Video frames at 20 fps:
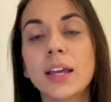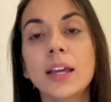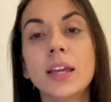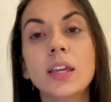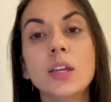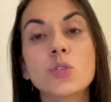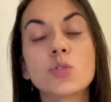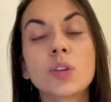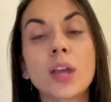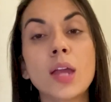
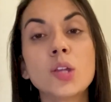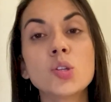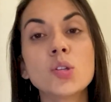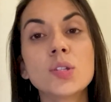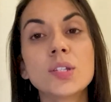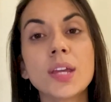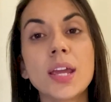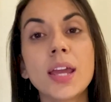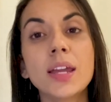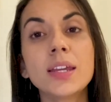Isso quer
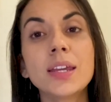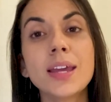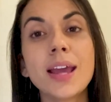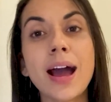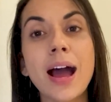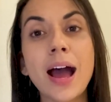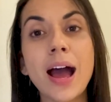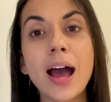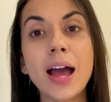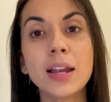dizer que
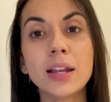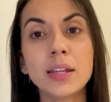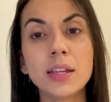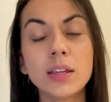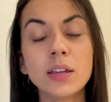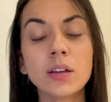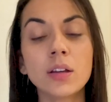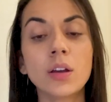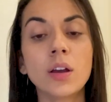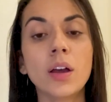há
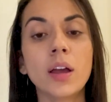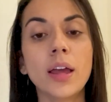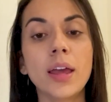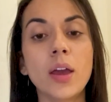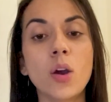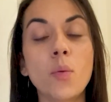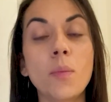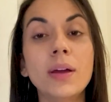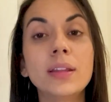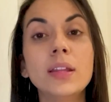ali
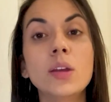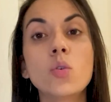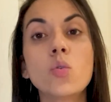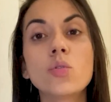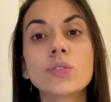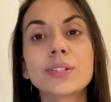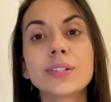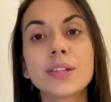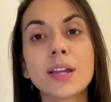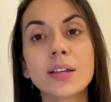é, uma
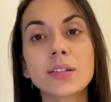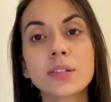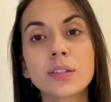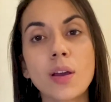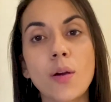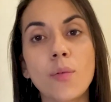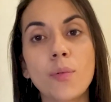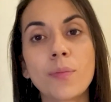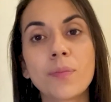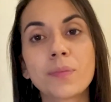
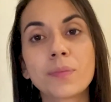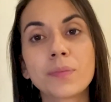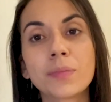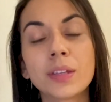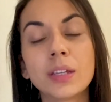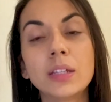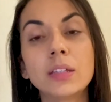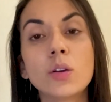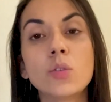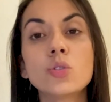negociação.
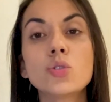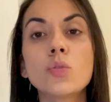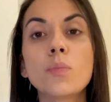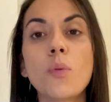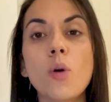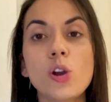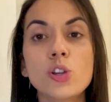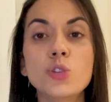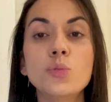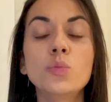Então isso
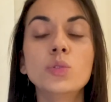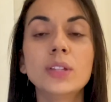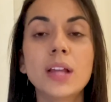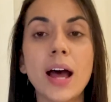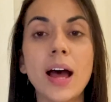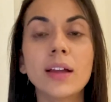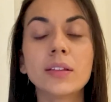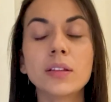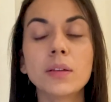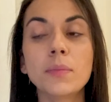pode
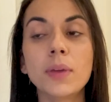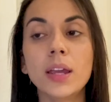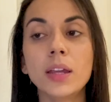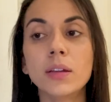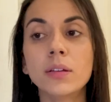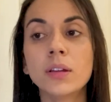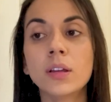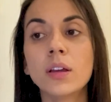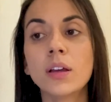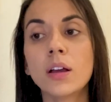mudar
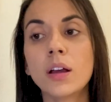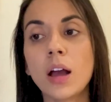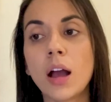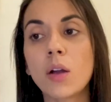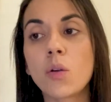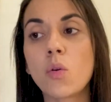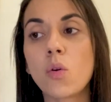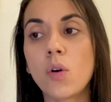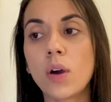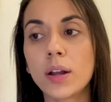também.
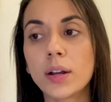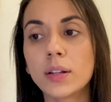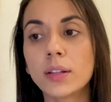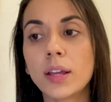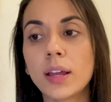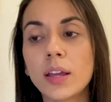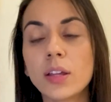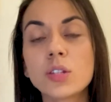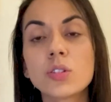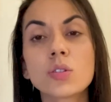Agora,
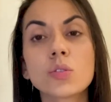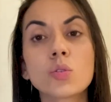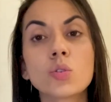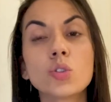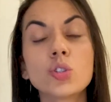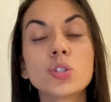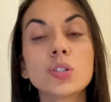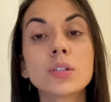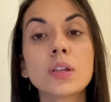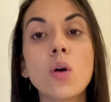né,
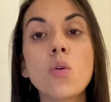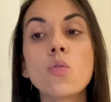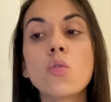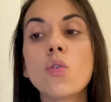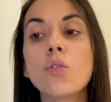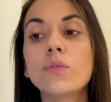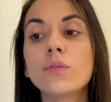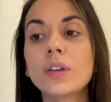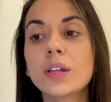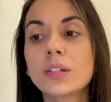estão
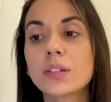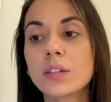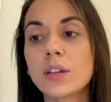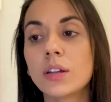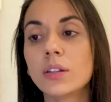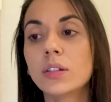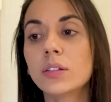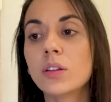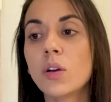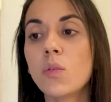
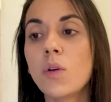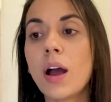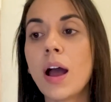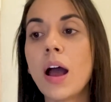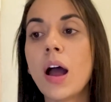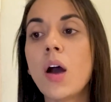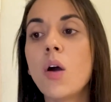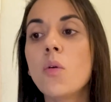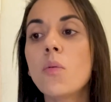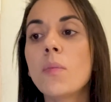conversando. Então
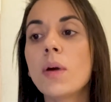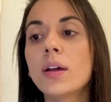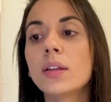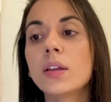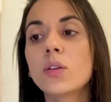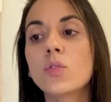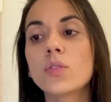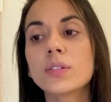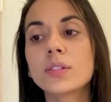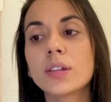há uma
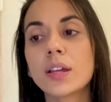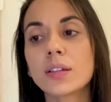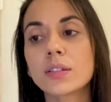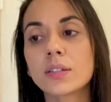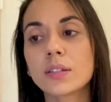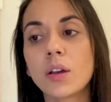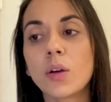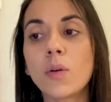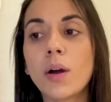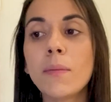
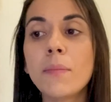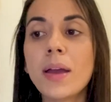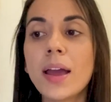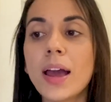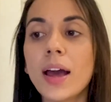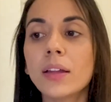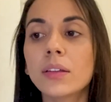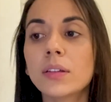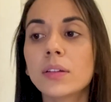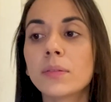negociação
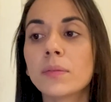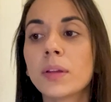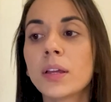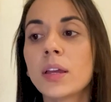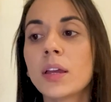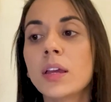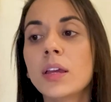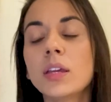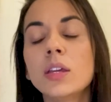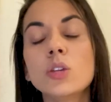aberta
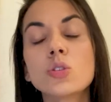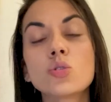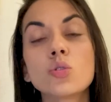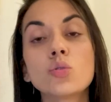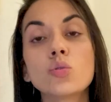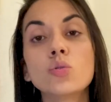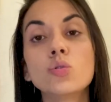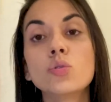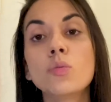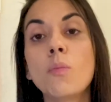e
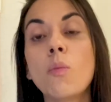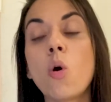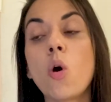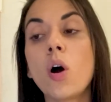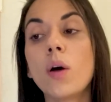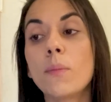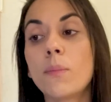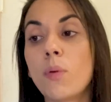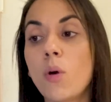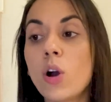isso tudo
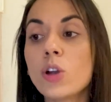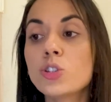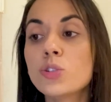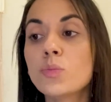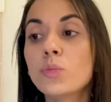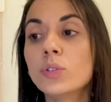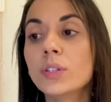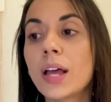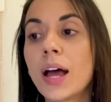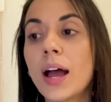pode
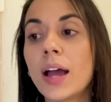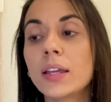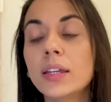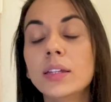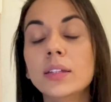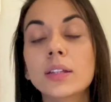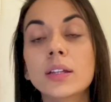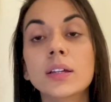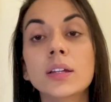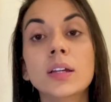mudar
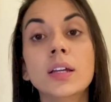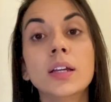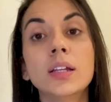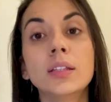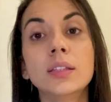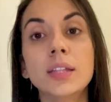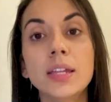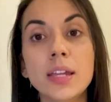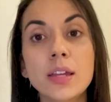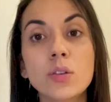ainda
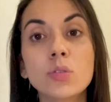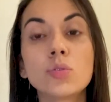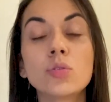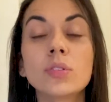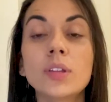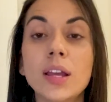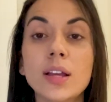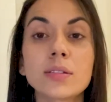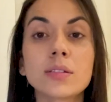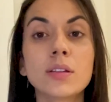dentro
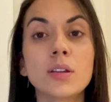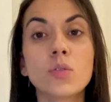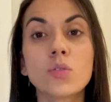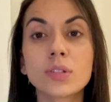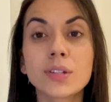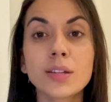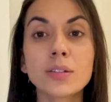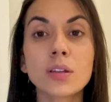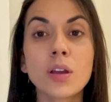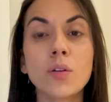dessa
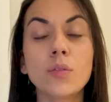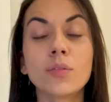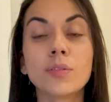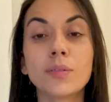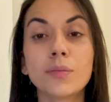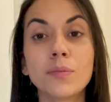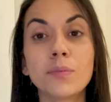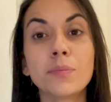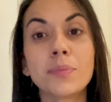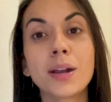negociação
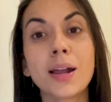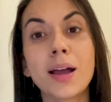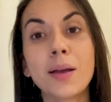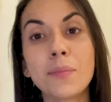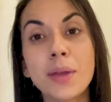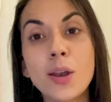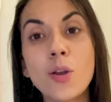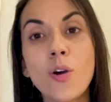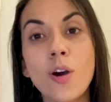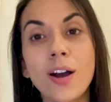para
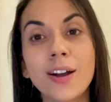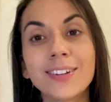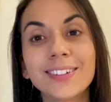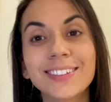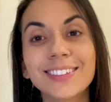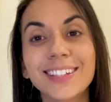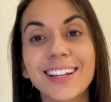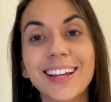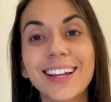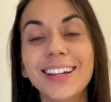melhor,
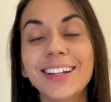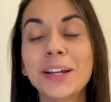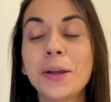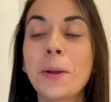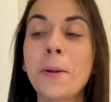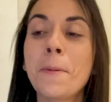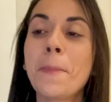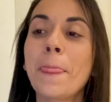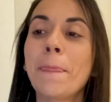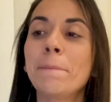né?
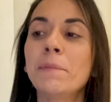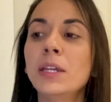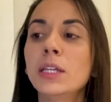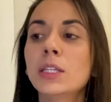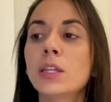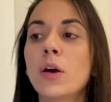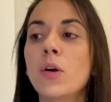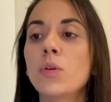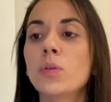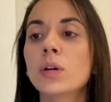
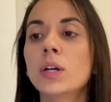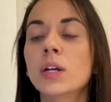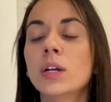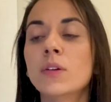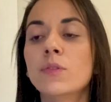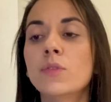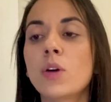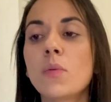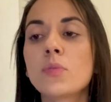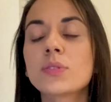Então,
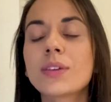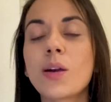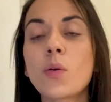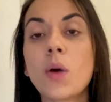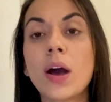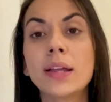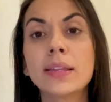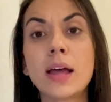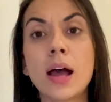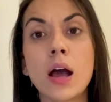vamos
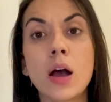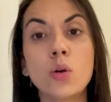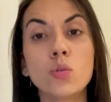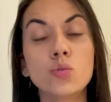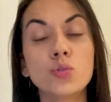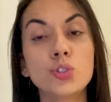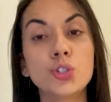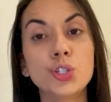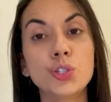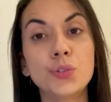aguardar
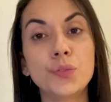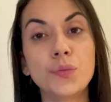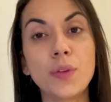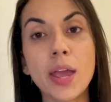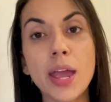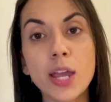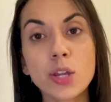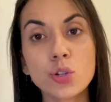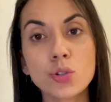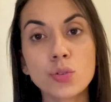o
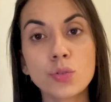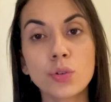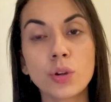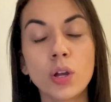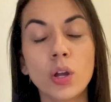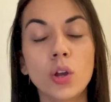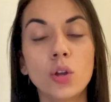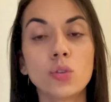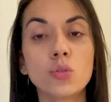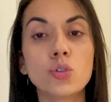desfecho
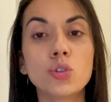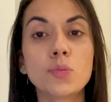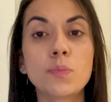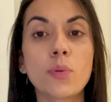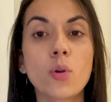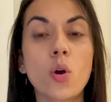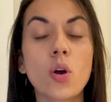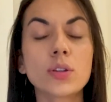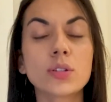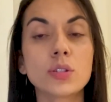dos
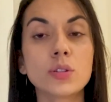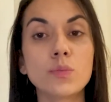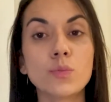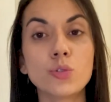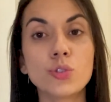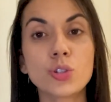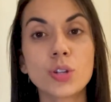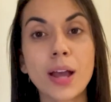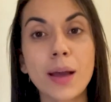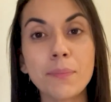
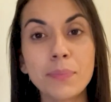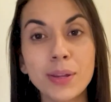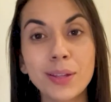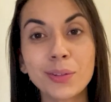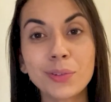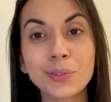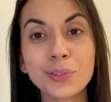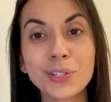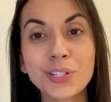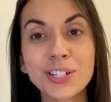próximos
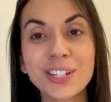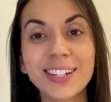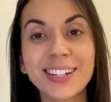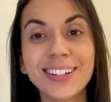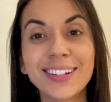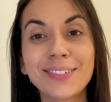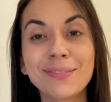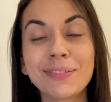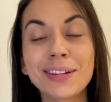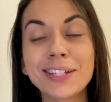capítulos
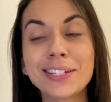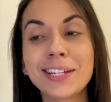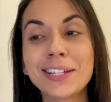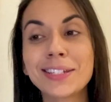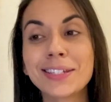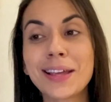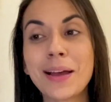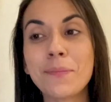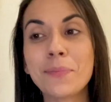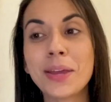para a gente
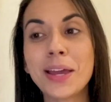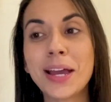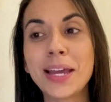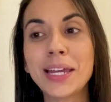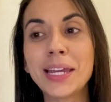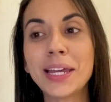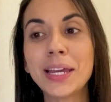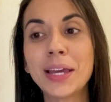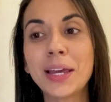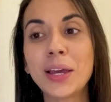saber
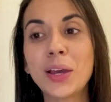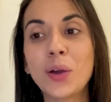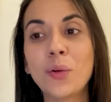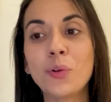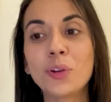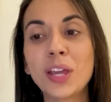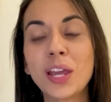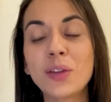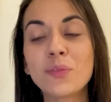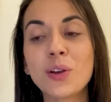aí
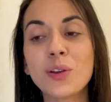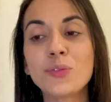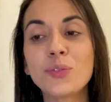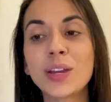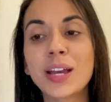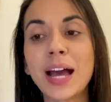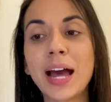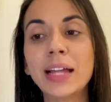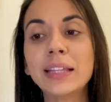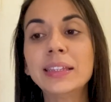o que, que vai
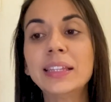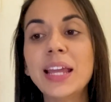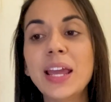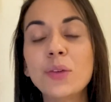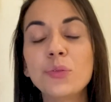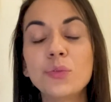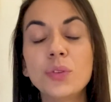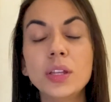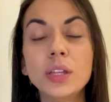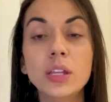ficar
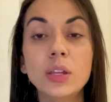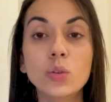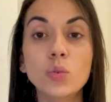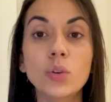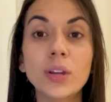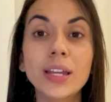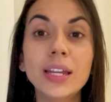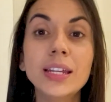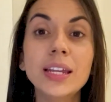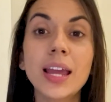
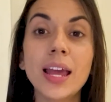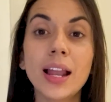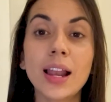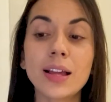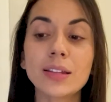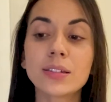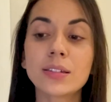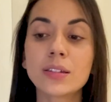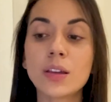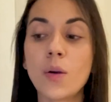definido em
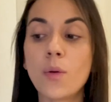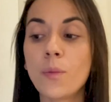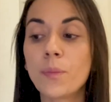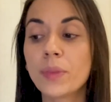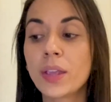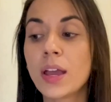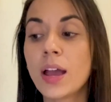relação